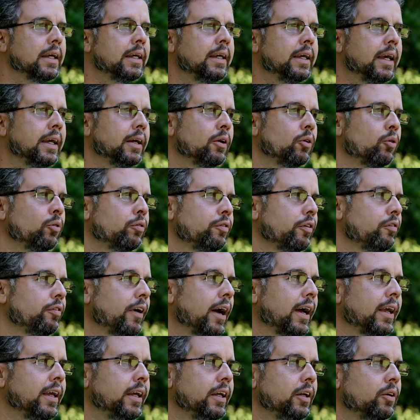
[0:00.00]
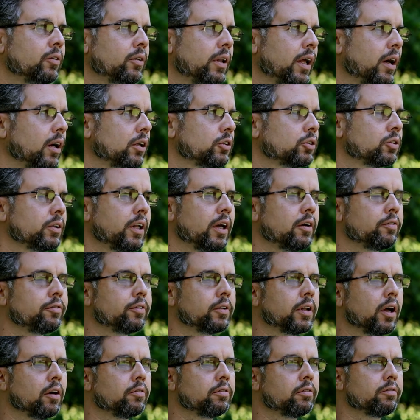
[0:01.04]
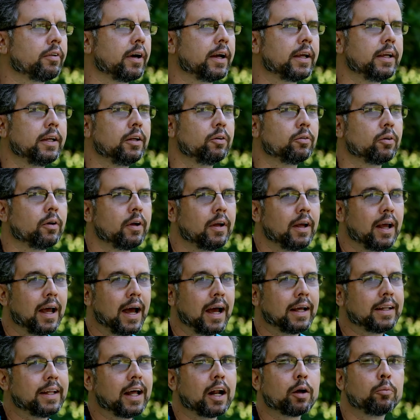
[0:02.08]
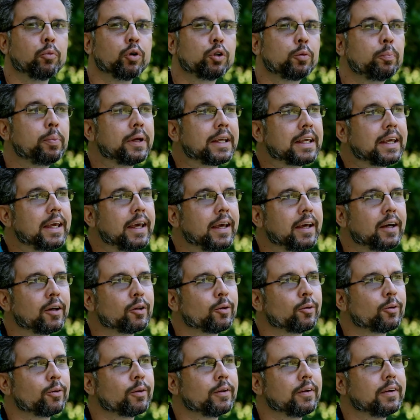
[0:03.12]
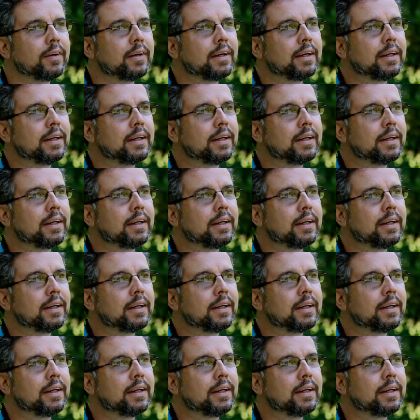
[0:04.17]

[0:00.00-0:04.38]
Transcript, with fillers: e o Viva Rio, né, eu ajudei a fundar o Viva Rio, ainda era muito pequeno,